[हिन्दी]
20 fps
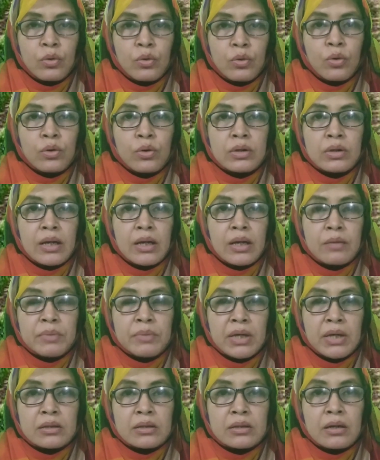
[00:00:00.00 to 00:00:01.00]
को नरम
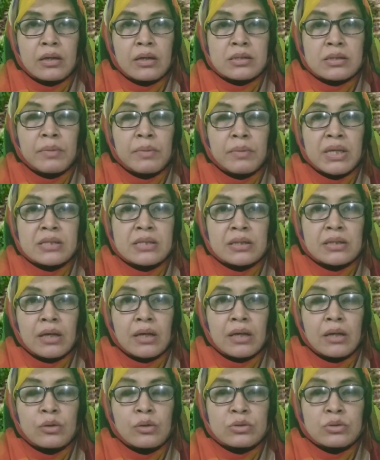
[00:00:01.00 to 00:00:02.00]
किया था ज़मीन से
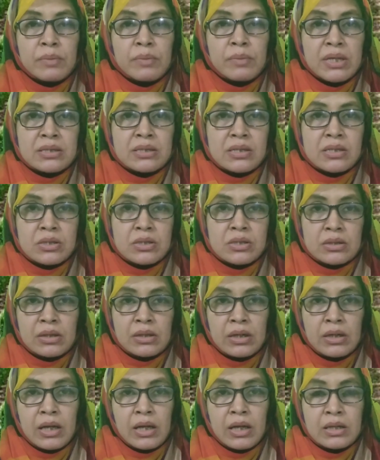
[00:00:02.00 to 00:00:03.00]
ताल्लुक़ ज़मीन से
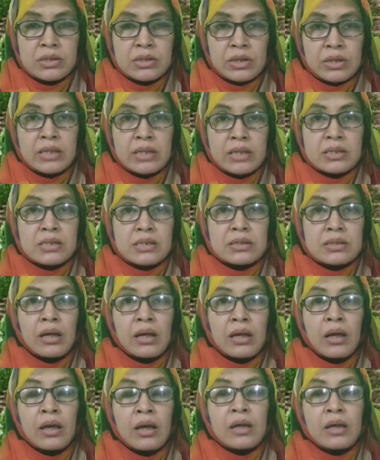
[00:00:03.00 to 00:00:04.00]
चीज़ें निकाली जाएं
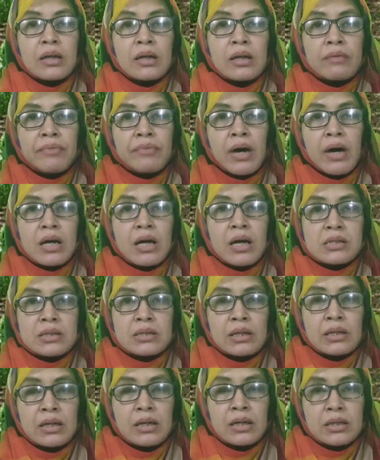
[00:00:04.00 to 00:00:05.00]
जिनसे नफ़ा
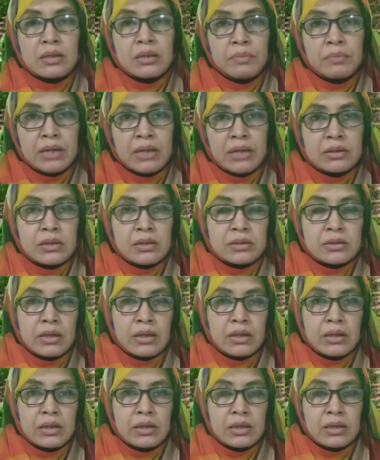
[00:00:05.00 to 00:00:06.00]
हासिल करने की बात
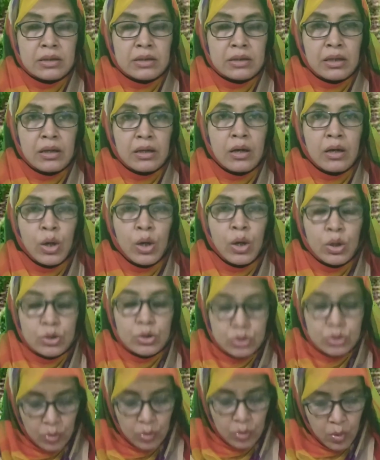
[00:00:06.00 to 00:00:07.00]
करता है अल्लाह ताला
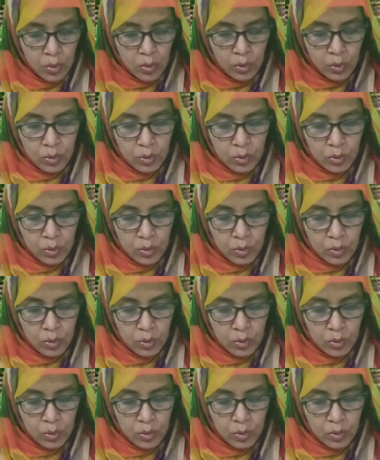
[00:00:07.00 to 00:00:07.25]
तो